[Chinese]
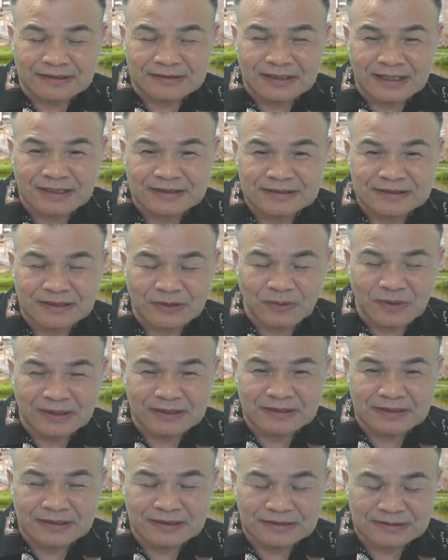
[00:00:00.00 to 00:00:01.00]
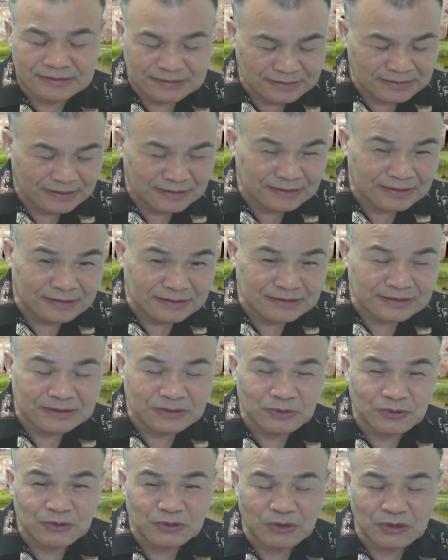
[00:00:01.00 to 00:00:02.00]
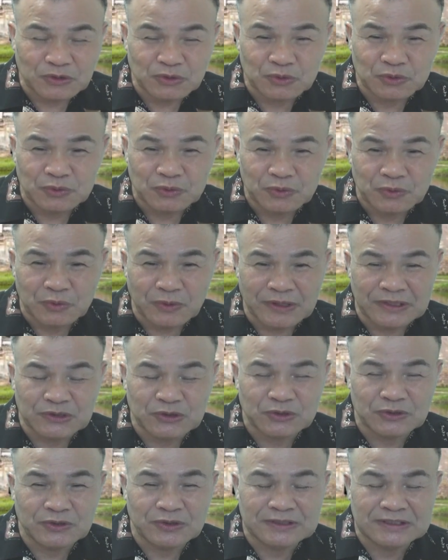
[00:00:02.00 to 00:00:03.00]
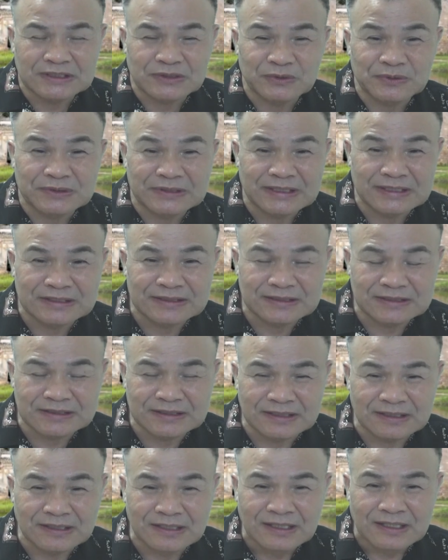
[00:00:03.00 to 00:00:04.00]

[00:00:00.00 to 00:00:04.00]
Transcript: 他写完了这个《四库全书》，回去又记录这件事情。